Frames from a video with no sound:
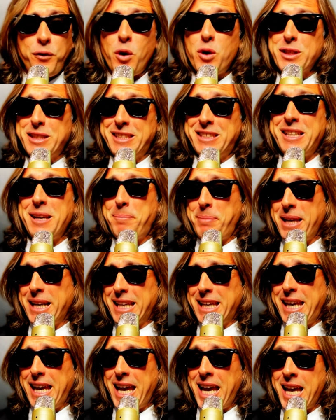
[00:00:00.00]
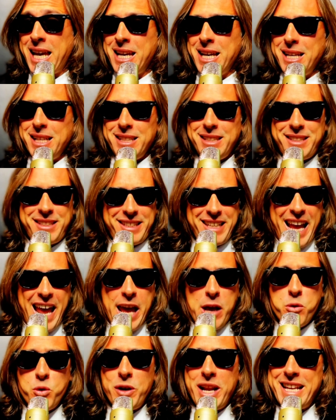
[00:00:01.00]
Forse perché
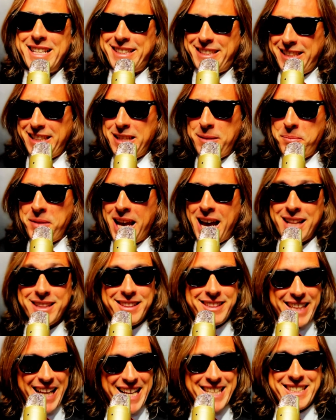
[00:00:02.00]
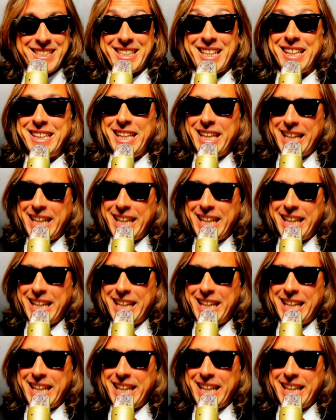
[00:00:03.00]
sei un'esimia testa di